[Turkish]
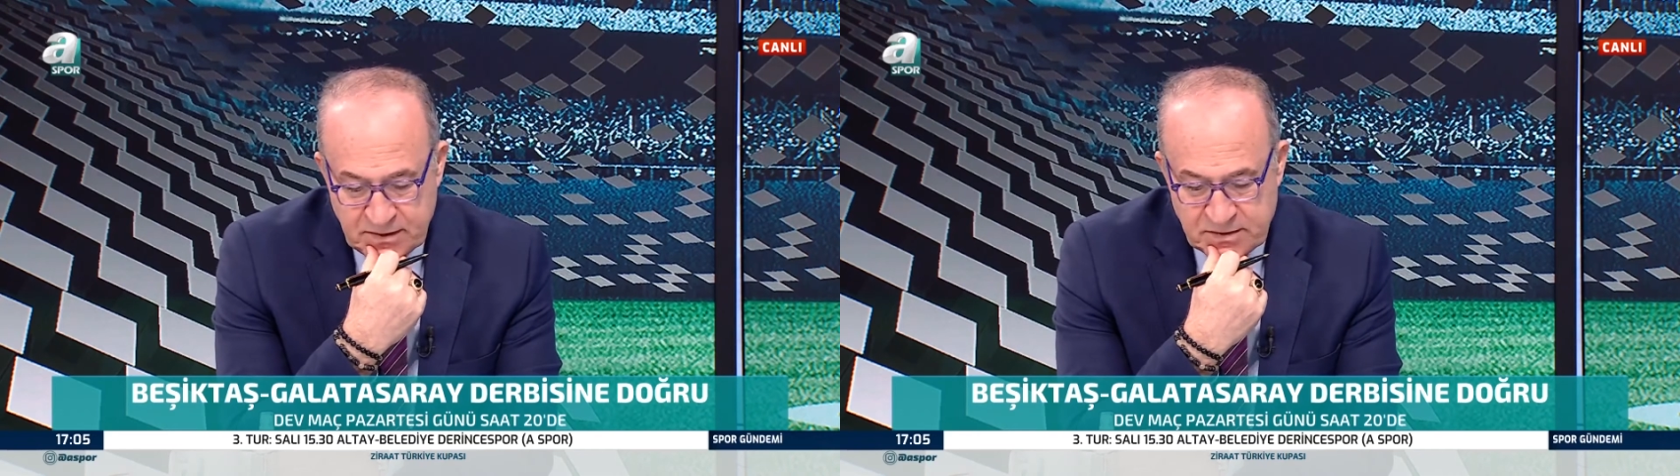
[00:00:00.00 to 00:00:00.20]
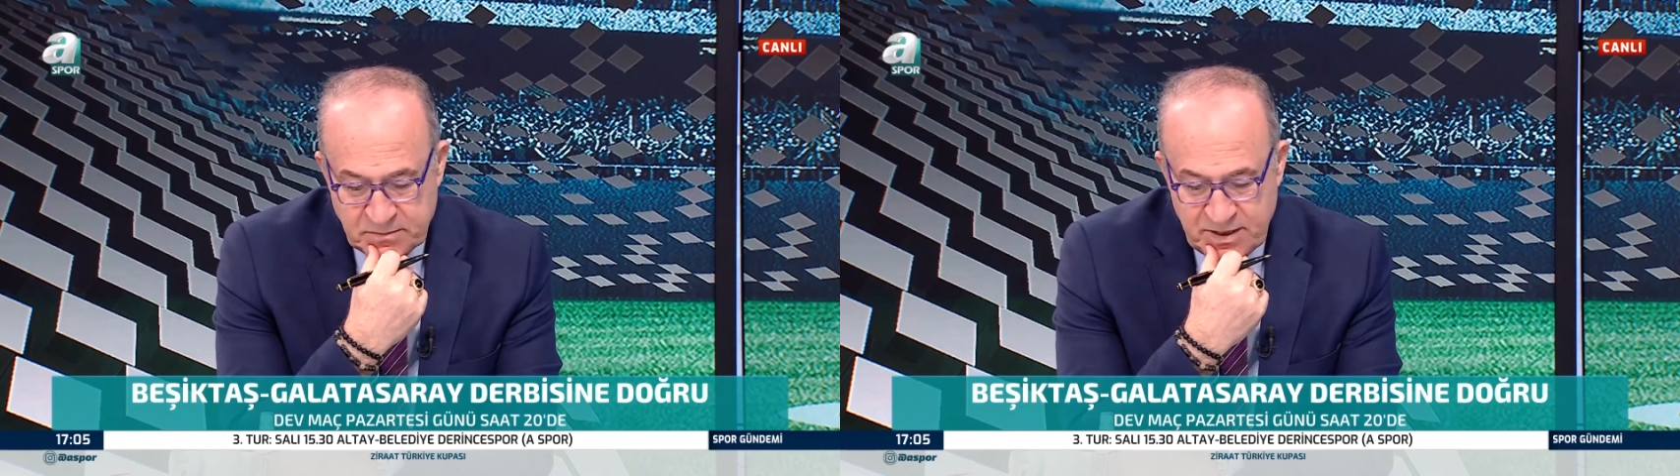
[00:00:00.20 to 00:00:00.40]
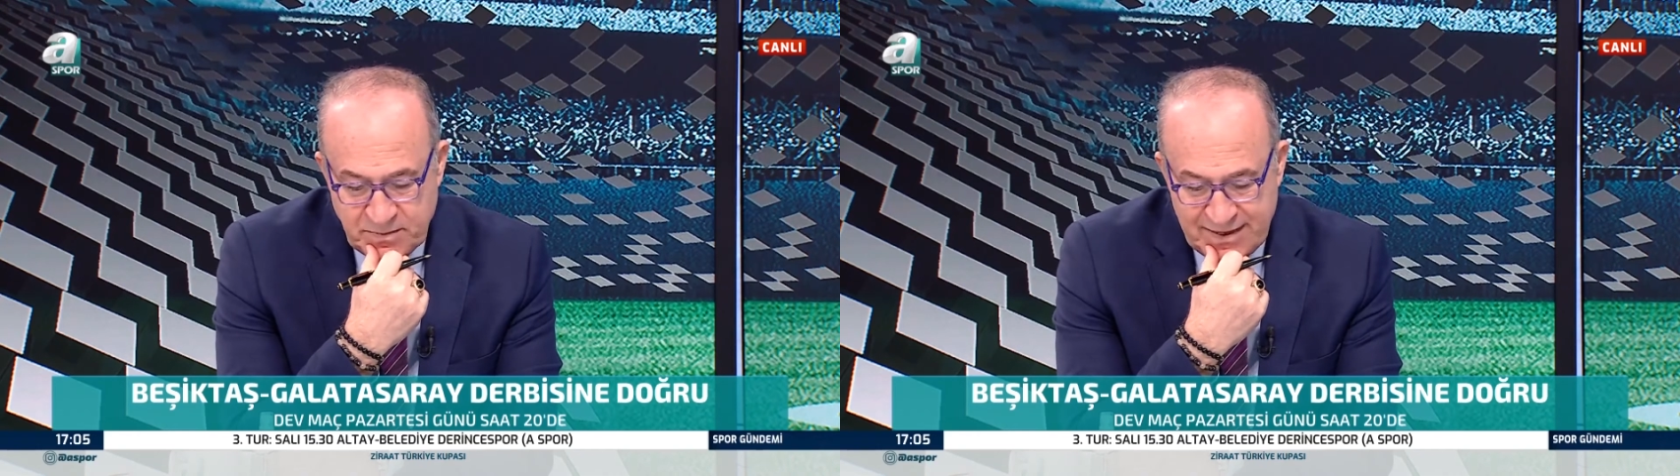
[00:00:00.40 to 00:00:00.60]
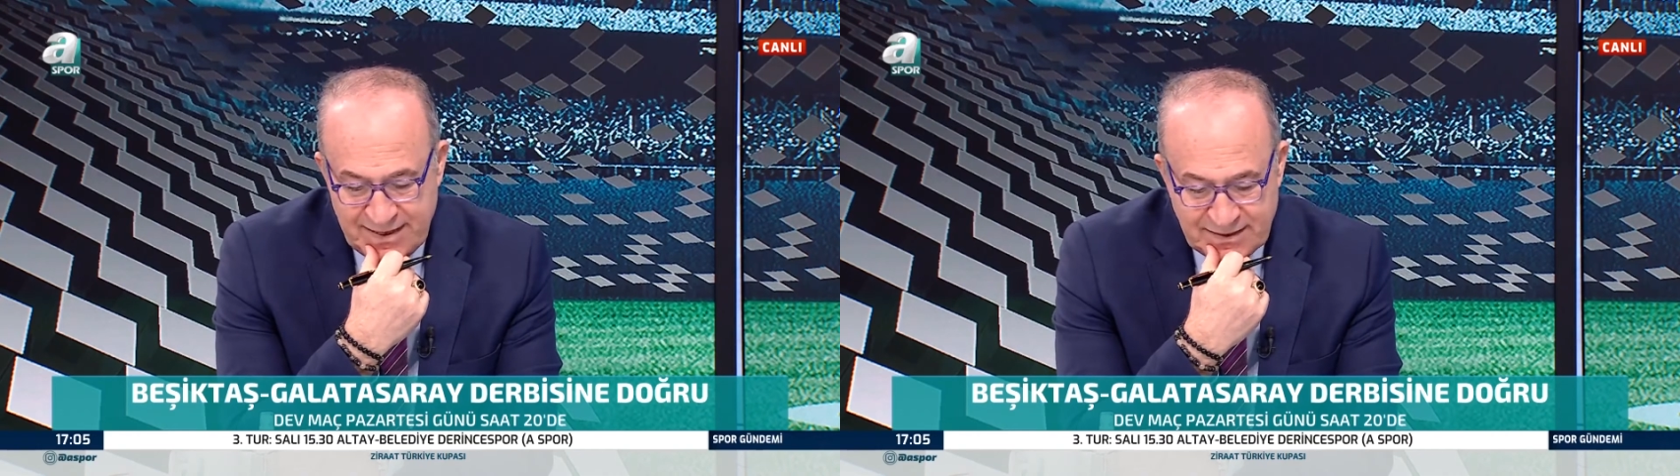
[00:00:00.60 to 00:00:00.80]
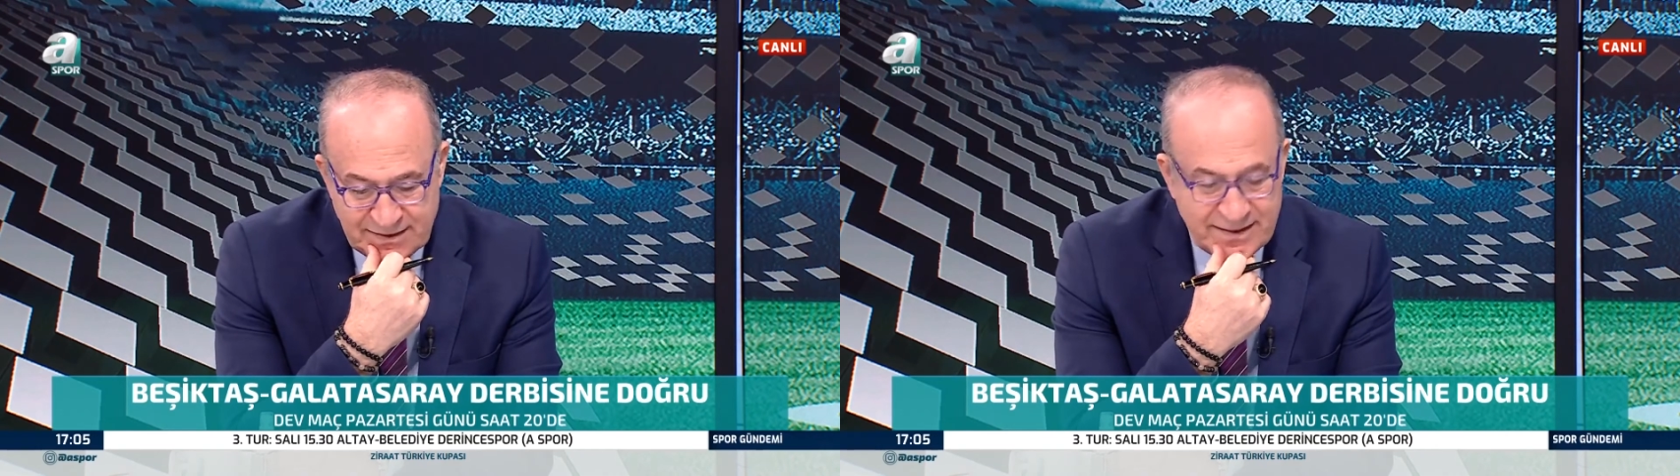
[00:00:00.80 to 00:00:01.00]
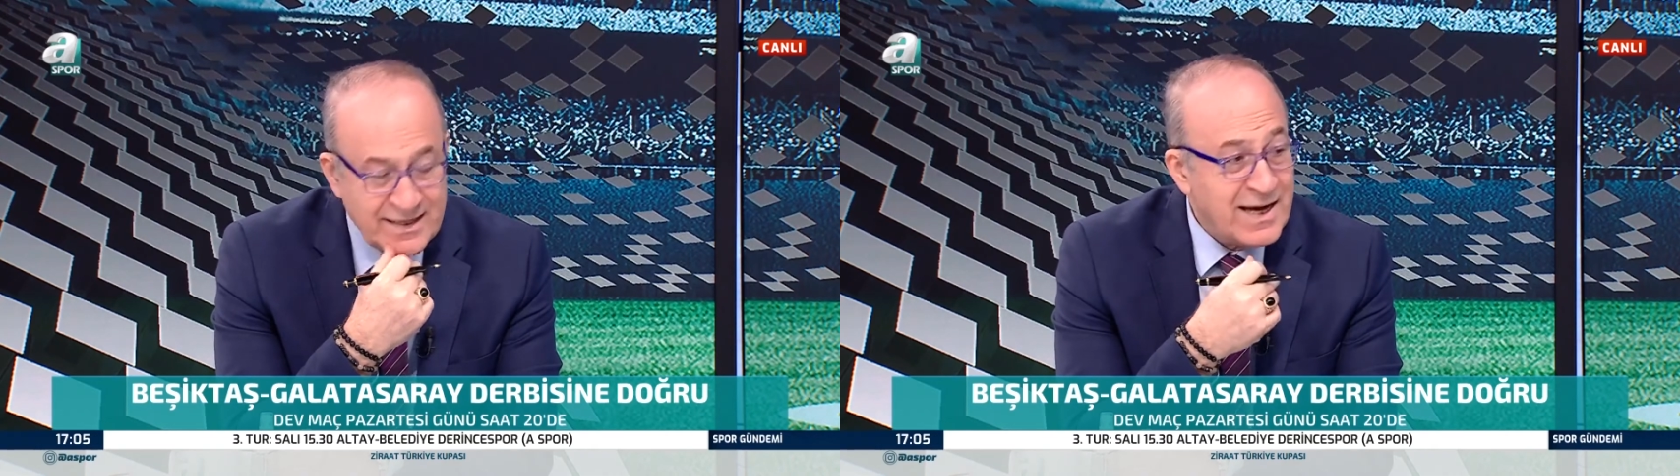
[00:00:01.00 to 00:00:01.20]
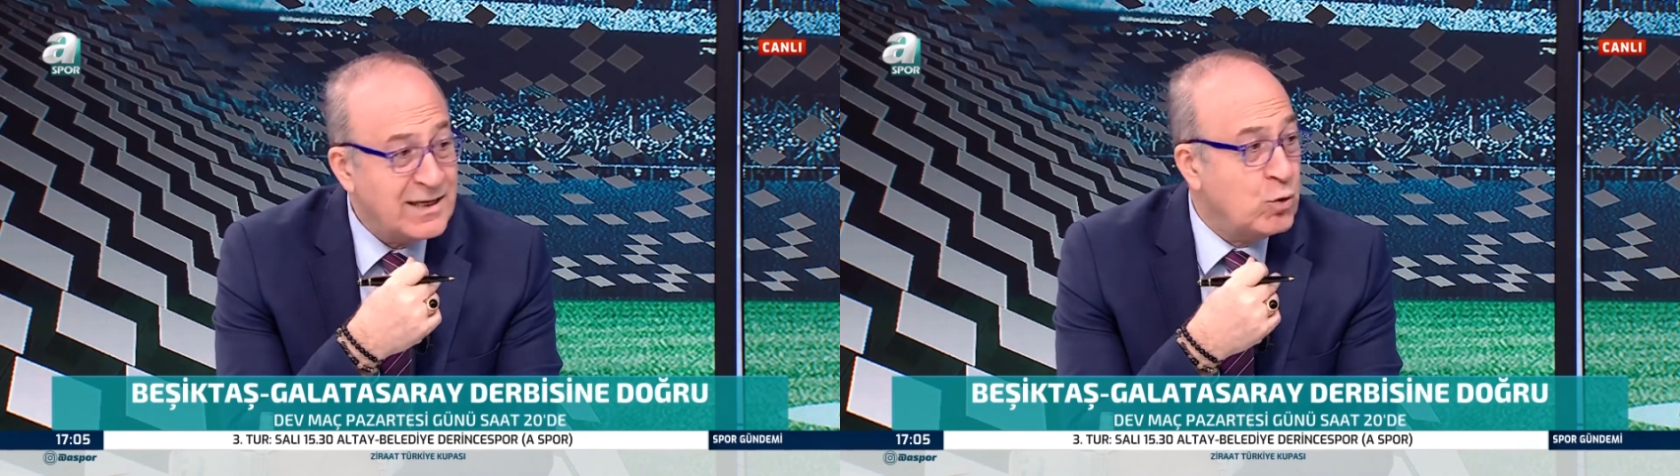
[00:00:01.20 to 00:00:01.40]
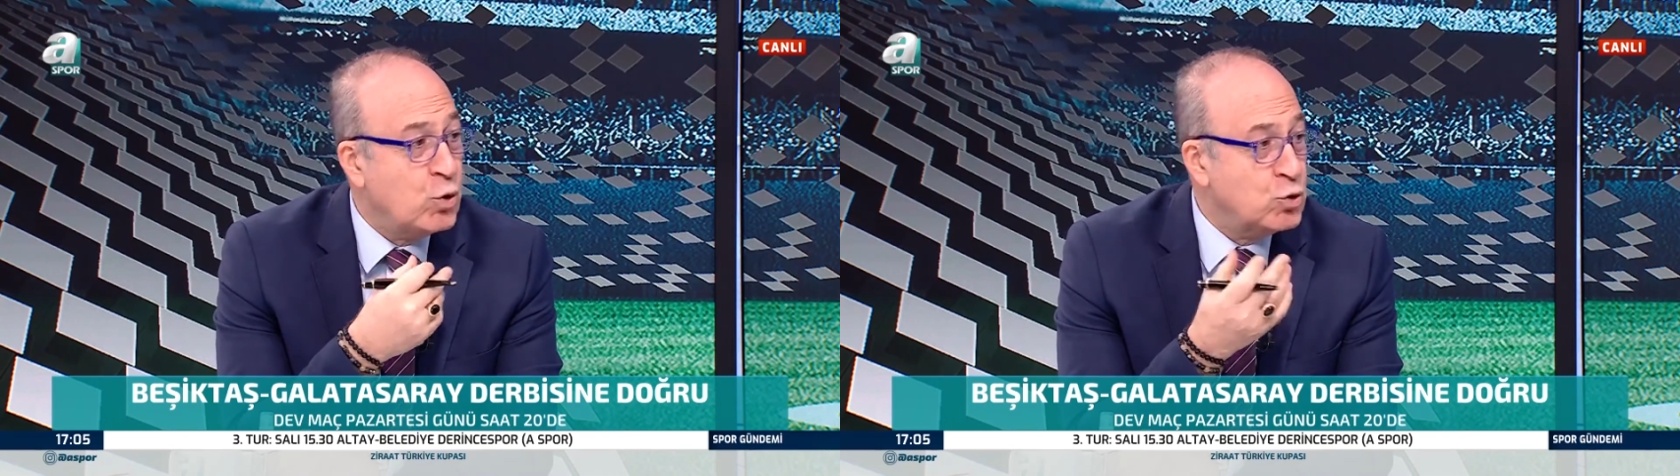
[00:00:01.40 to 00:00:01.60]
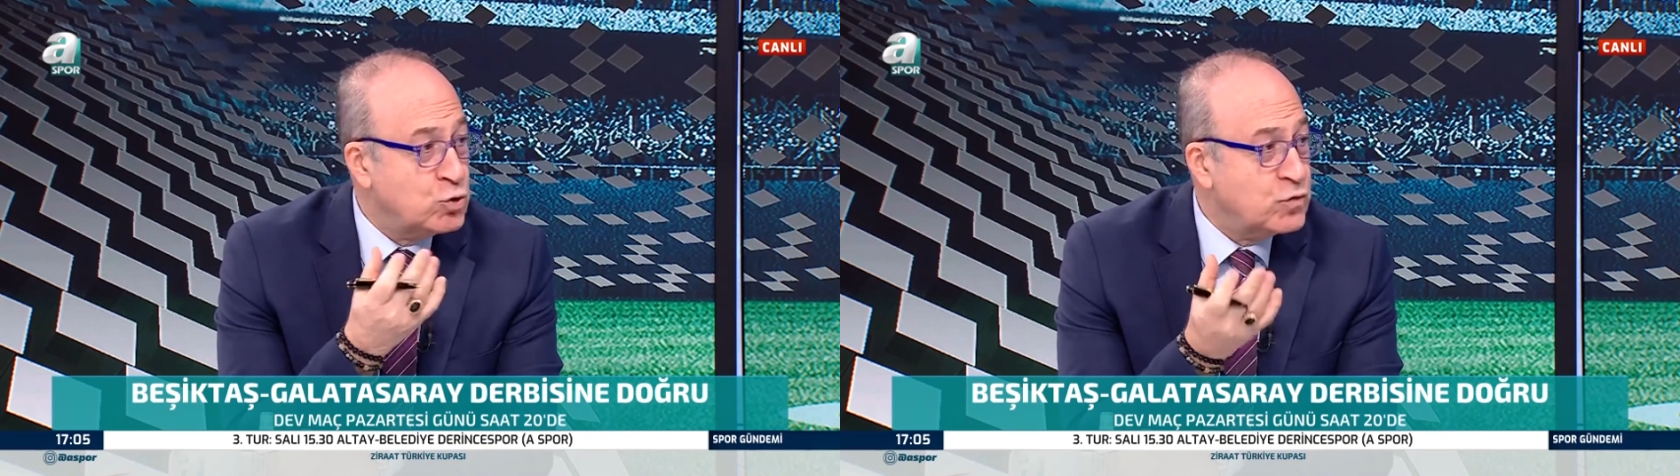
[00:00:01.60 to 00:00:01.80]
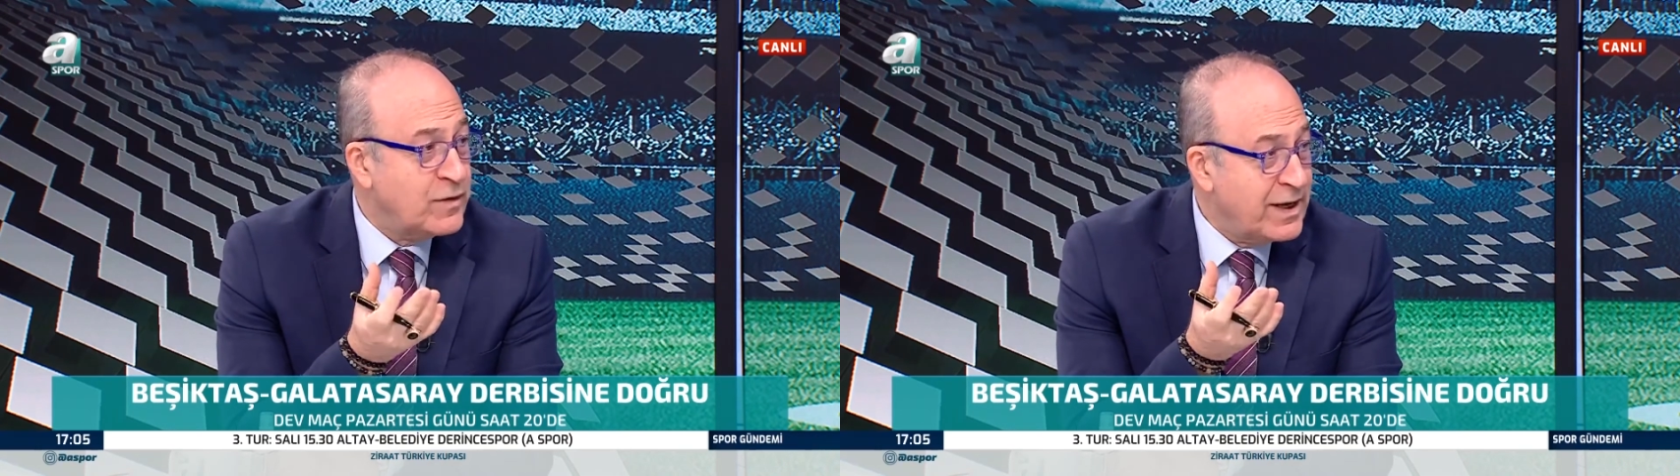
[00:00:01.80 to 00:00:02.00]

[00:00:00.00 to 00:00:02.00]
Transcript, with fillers: Şimdi tabii elinde yerli oyuncu